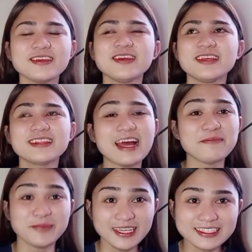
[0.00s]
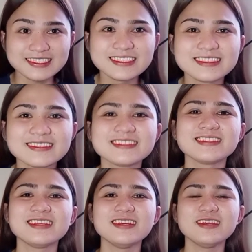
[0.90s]
topics.
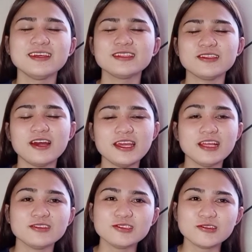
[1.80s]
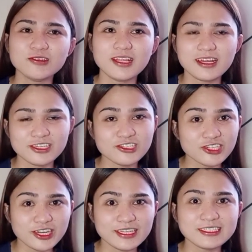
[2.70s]
So, ayan, gusto ko lang i-share
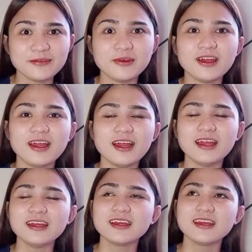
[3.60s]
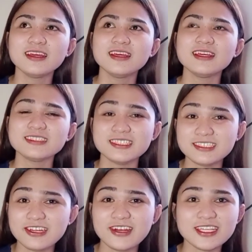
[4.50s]
sa mga
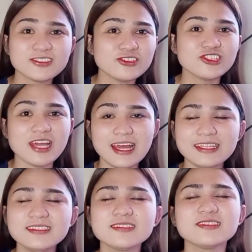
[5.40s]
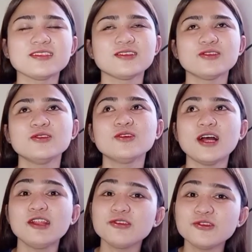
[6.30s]
sisterette ko dyan kung ano
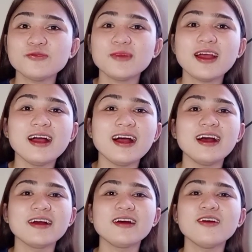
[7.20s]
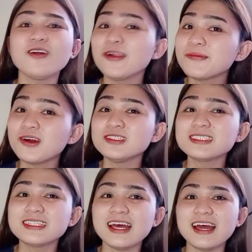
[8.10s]
yung mga hormones
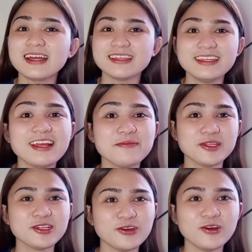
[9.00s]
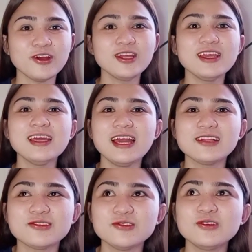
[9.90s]
na ginamit ko at
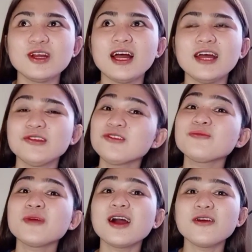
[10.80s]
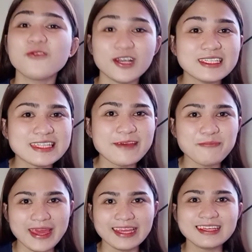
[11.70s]
kung ano yung mga worst effect
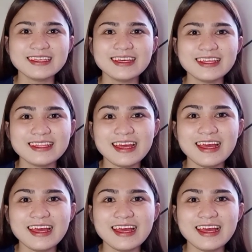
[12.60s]
na